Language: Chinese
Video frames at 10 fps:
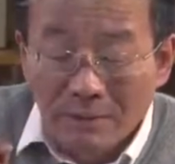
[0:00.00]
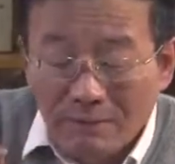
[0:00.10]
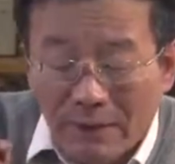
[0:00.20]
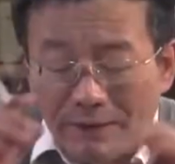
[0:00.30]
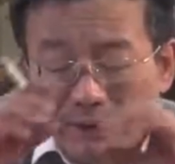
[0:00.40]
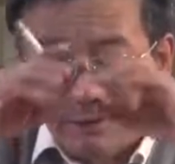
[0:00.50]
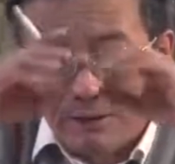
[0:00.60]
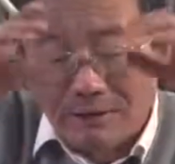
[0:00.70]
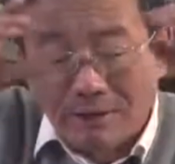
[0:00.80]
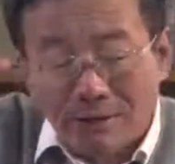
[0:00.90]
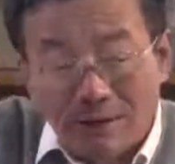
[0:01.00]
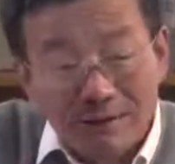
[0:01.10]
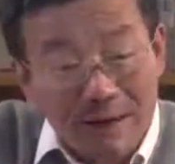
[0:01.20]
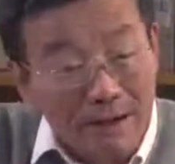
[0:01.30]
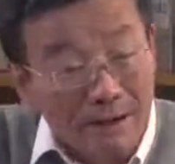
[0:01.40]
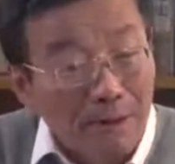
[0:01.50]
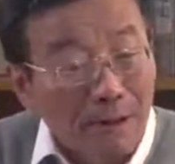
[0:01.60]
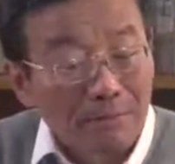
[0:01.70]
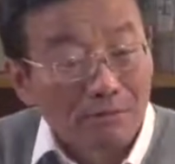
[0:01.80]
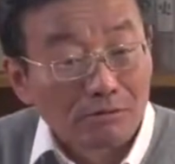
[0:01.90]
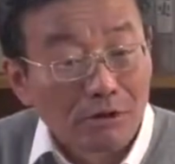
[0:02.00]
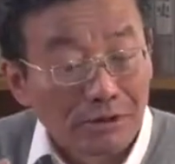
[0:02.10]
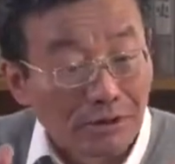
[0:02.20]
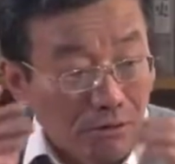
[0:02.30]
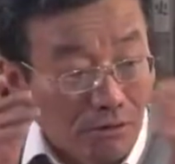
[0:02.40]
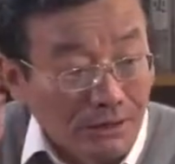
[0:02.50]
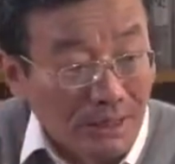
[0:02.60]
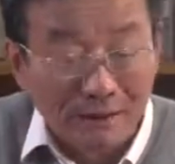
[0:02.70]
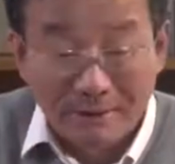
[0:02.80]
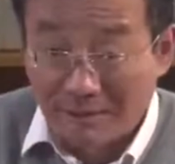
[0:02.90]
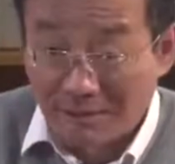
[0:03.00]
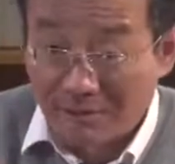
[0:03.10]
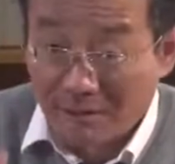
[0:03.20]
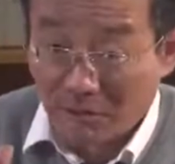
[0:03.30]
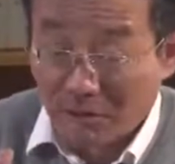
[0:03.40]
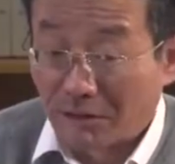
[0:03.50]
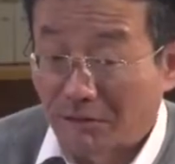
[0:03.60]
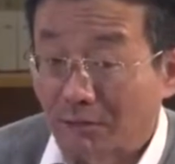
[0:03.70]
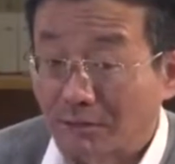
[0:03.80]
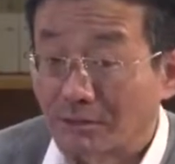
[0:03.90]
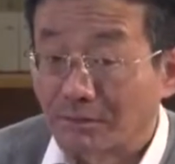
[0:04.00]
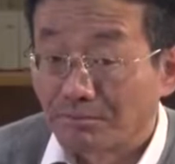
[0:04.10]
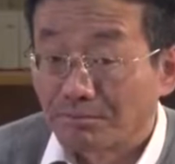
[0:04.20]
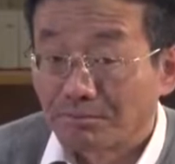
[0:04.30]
在一个特定的一年里边，比如说一个国家，它生产出来的东西，